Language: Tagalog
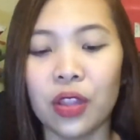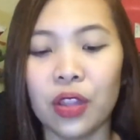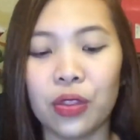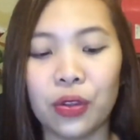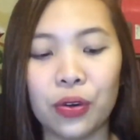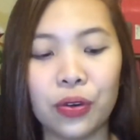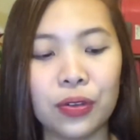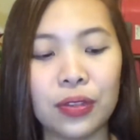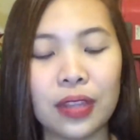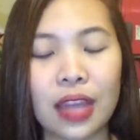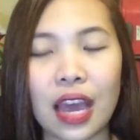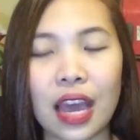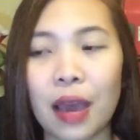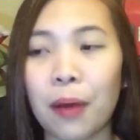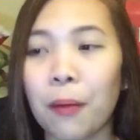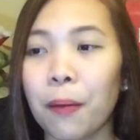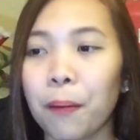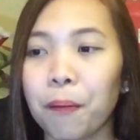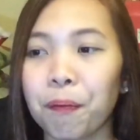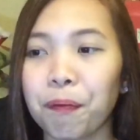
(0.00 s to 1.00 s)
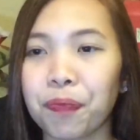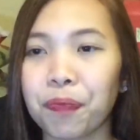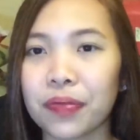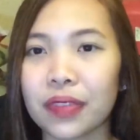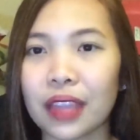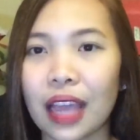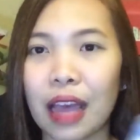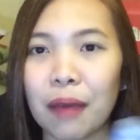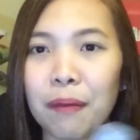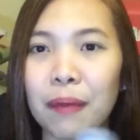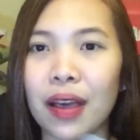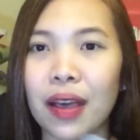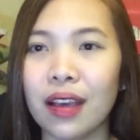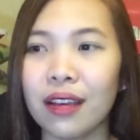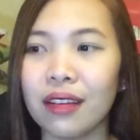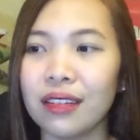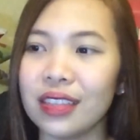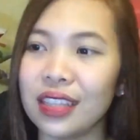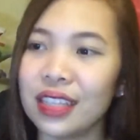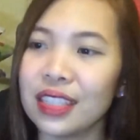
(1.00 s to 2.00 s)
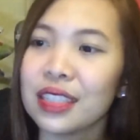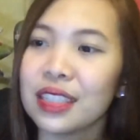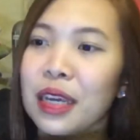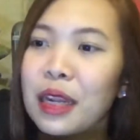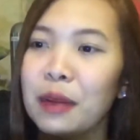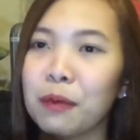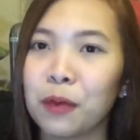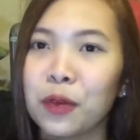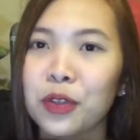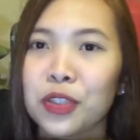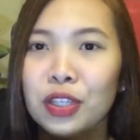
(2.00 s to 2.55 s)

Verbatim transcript: no, na habang ni-scrub ko